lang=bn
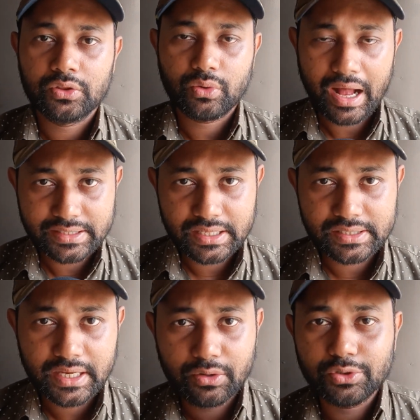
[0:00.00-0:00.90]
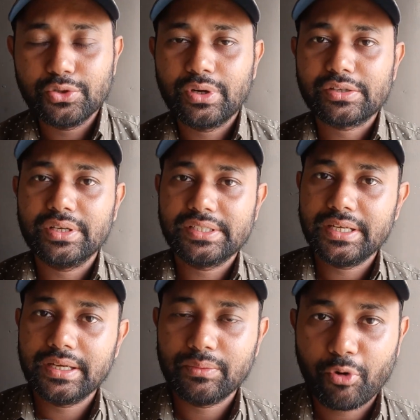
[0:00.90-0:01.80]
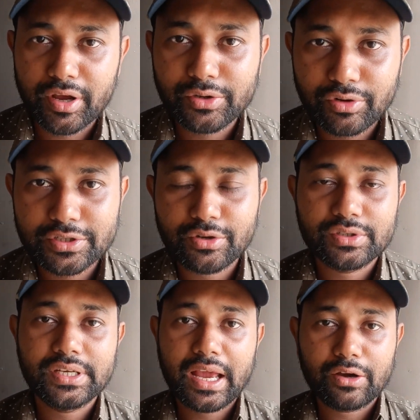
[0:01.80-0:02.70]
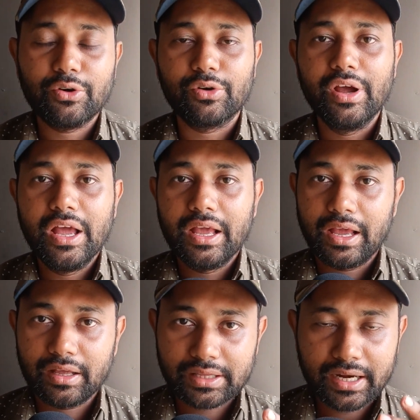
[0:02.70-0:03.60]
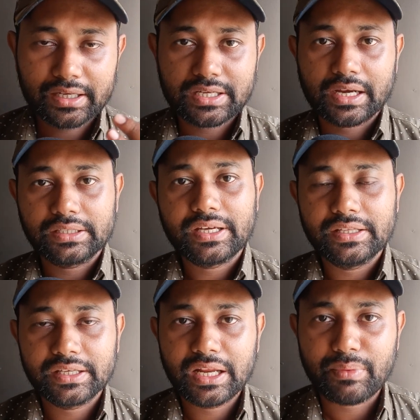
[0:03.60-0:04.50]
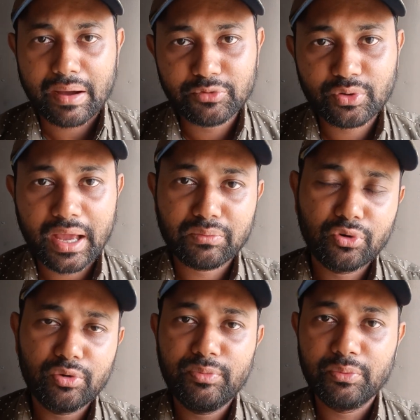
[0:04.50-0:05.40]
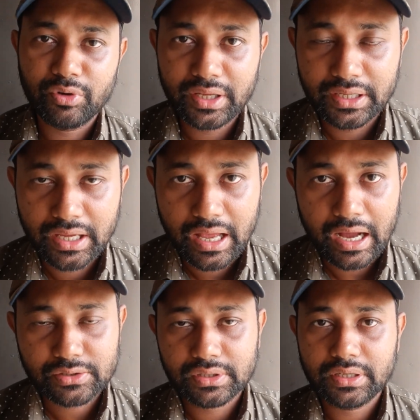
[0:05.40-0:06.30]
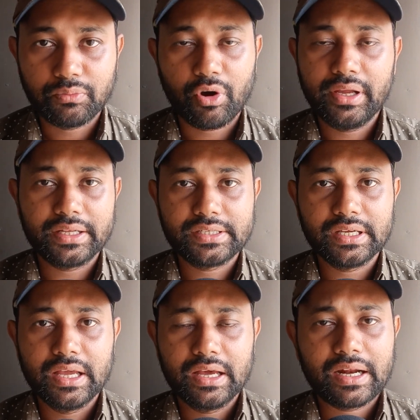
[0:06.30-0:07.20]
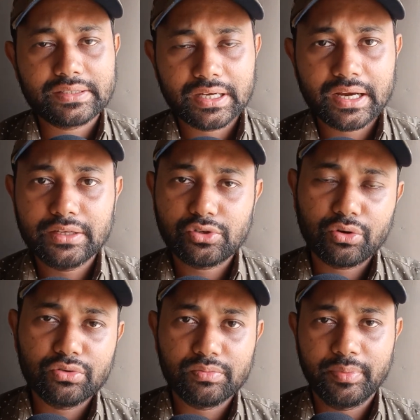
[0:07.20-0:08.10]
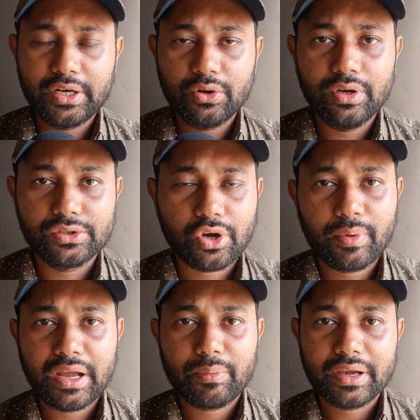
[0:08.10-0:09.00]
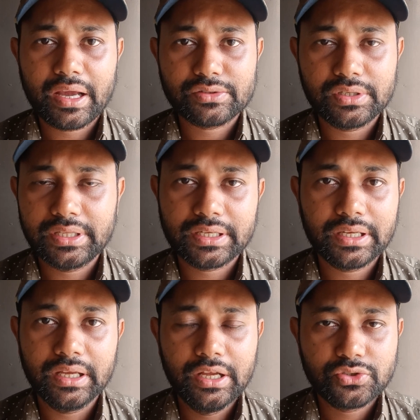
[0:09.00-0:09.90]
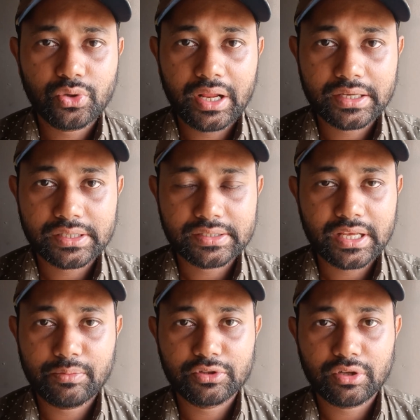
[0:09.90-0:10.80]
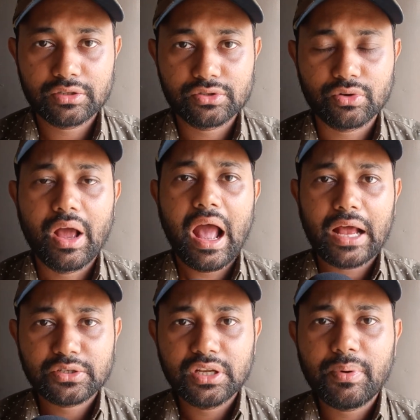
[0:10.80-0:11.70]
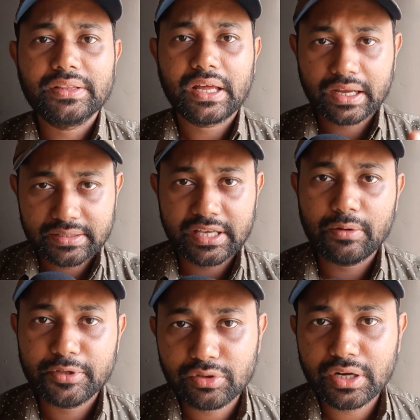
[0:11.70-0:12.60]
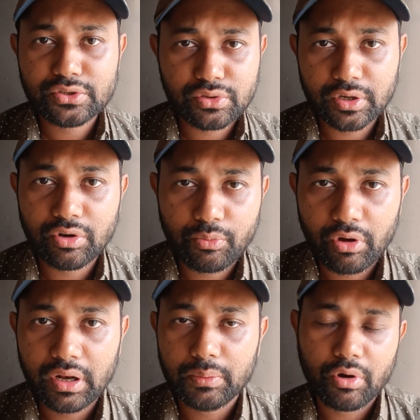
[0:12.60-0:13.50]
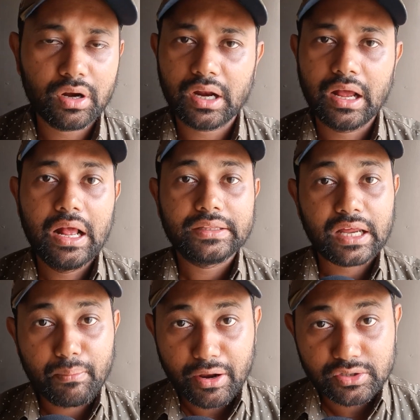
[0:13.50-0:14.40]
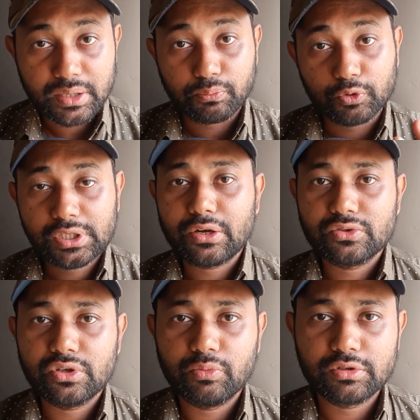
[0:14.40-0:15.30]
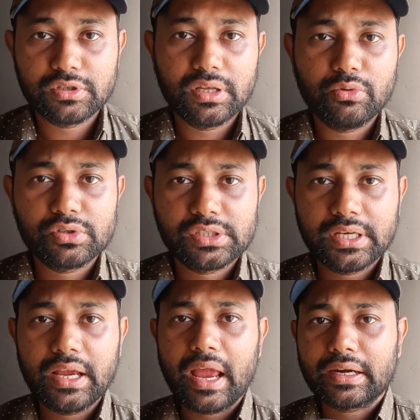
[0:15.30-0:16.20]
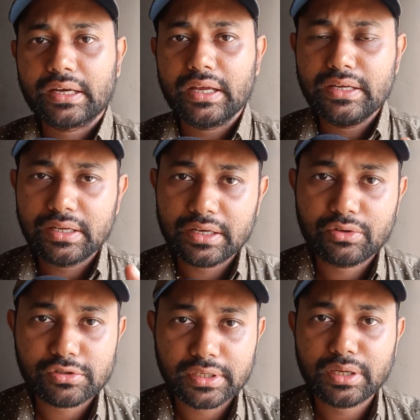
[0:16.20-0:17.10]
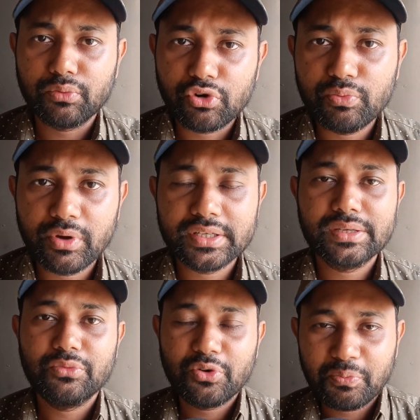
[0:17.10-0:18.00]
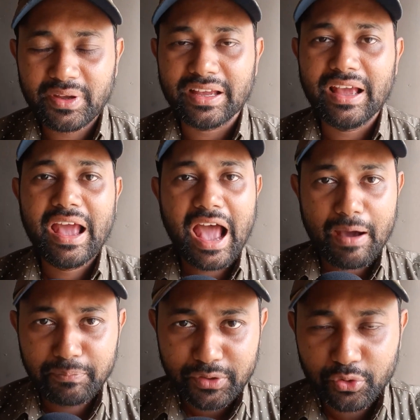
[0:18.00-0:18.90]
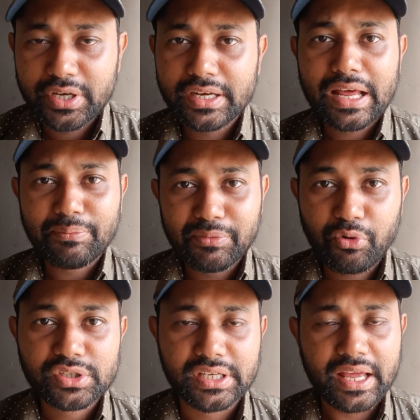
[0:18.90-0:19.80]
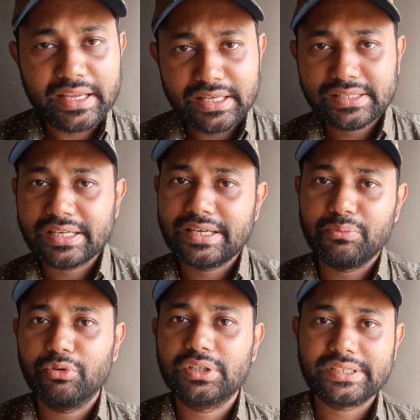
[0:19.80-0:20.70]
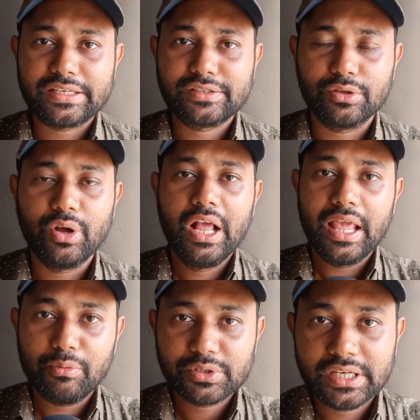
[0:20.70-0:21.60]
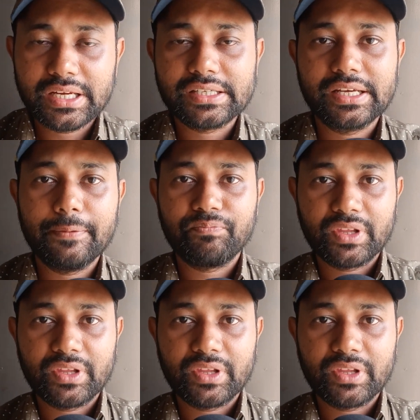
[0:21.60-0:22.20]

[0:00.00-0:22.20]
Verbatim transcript: তো আজকে সেই হুজুর আসলে যে বয়ান করেছিল সে এখন তার একটা সাক্ষাৎকার দেখলাম আমি তো এক মুরব্বী বলেই আসলে ভয়ে আছি রাস্তাঘাটে যখন বের হই সবাই আমাকে আসলে দেখলে চলে আসে সেলফি তোলার জন্য আসলে ভাই তারা কি সেলফি তোলার জন্য এগুলো বলে বলে না তারা মানুষকে বোঝানোর জন্য বলছিল এবং সে একটা ইন্ডিকেট করছিল একটা মুরব্বীকে যে মুরব্বী আপনি উঠেন না আপনি বসেন এই জিনিসটা সে বলতে চাইছিল এবং সেটা সে